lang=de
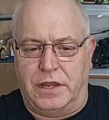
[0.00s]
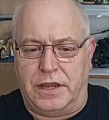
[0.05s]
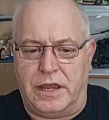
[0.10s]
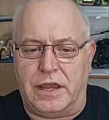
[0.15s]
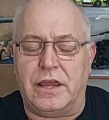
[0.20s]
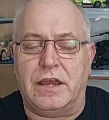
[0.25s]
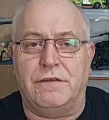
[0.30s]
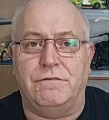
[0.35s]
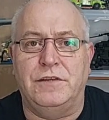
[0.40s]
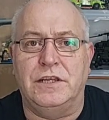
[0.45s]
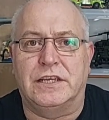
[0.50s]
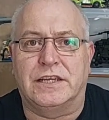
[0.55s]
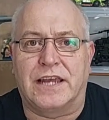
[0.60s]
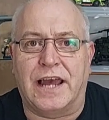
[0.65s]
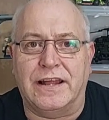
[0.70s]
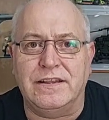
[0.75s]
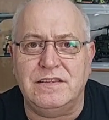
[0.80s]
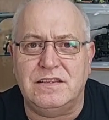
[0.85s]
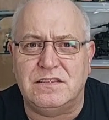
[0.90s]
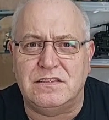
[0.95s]
ey, wie
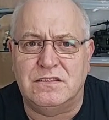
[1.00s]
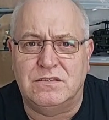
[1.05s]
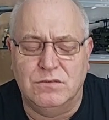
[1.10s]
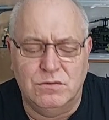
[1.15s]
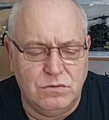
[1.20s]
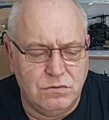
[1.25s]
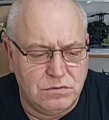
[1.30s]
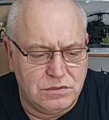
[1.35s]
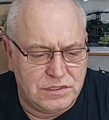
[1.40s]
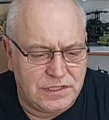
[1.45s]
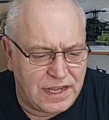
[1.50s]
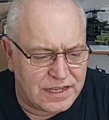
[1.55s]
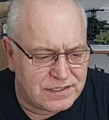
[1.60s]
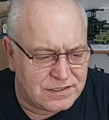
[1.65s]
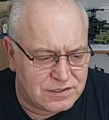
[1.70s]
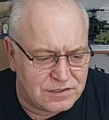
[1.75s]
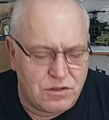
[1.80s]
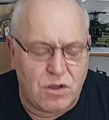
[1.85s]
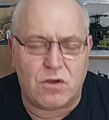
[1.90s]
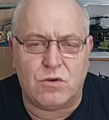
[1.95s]
kannst du
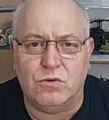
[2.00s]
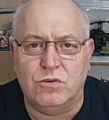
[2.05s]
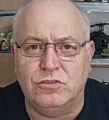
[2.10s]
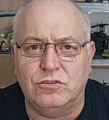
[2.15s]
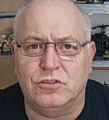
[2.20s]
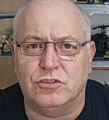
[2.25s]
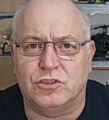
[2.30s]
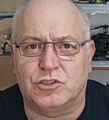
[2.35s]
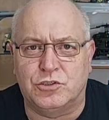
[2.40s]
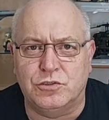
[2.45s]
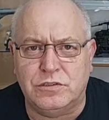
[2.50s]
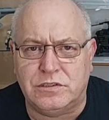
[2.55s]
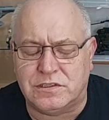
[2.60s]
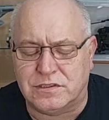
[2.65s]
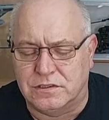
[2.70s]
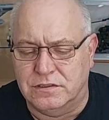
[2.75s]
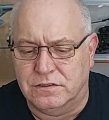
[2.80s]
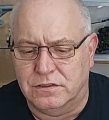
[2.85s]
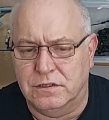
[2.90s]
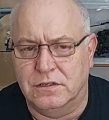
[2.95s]
das noch
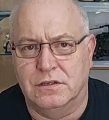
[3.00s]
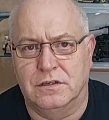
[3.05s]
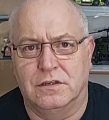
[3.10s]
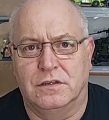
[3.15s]
unterstützen?